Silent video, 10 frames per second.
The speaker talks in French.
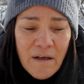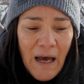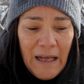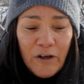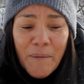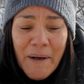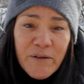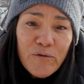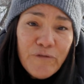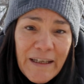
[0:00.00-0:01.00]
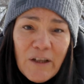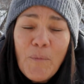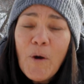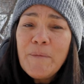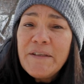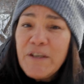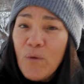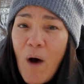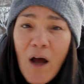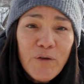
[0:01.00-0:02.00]
Elle a commencé à ouvrir le premier
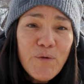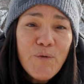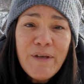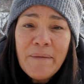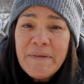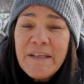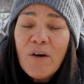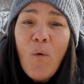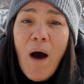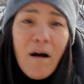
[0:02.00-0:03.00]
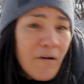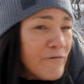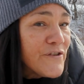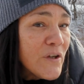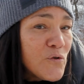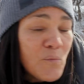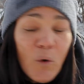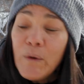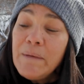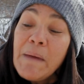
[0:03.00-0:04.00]
tiroir, le deuxième tiroir, en faisant du
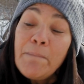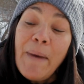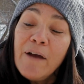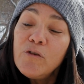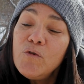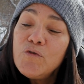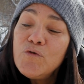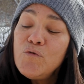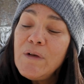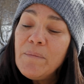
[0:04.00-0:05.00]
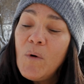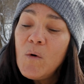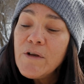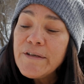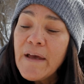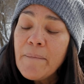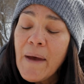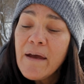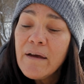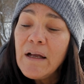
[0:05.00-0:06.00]
bruit, mais par-dessus l'épaule de sa
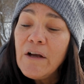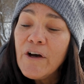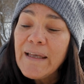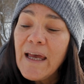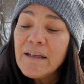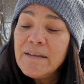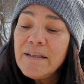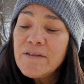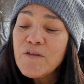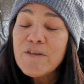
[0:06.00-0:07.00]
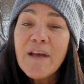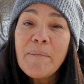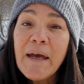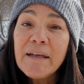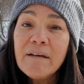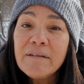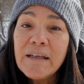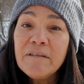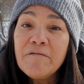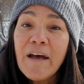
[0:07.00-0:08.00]
mère, elle a regardé ce que sa mère était en
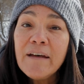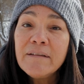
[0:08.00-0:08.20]
train de faire.